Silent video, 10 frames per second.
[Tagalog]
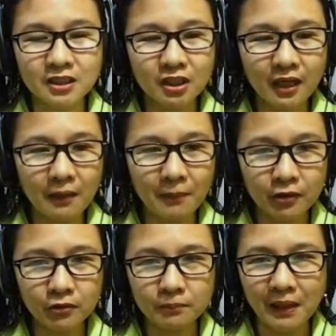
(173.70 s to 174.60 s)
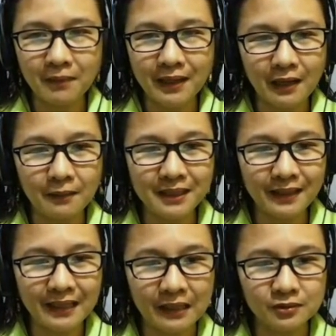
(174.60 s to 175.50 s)
At saka mayroon pang maraming
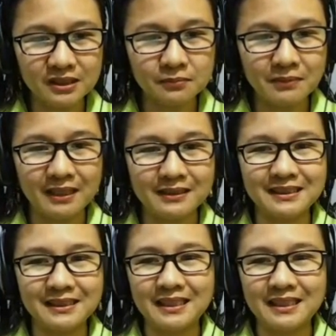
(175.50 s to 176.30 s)
announcements